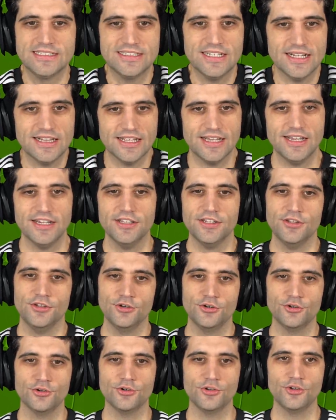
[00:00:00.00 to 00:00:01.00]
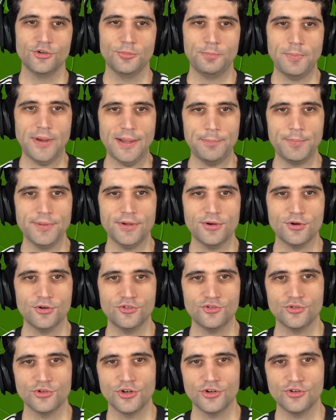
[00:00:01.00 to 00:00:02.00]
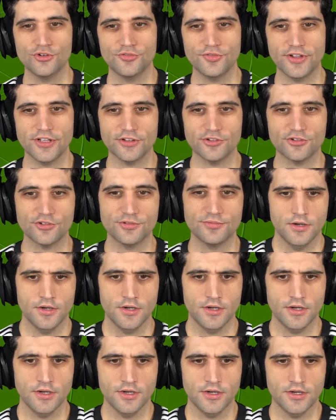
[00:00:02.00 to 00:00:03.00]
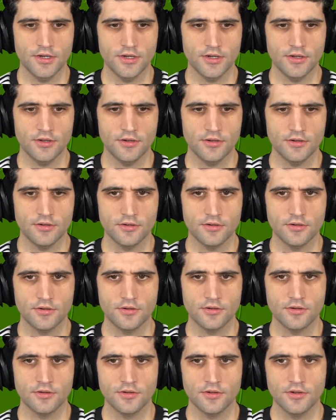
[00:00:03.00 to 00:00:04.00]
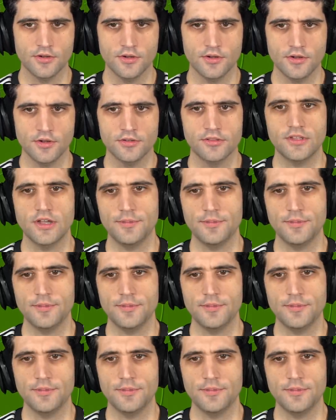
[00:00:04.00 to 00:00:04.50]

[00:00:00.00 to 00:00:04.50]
Tá lá. E o, e o Papi continua no Juventus. É ah, que o Messi também, né?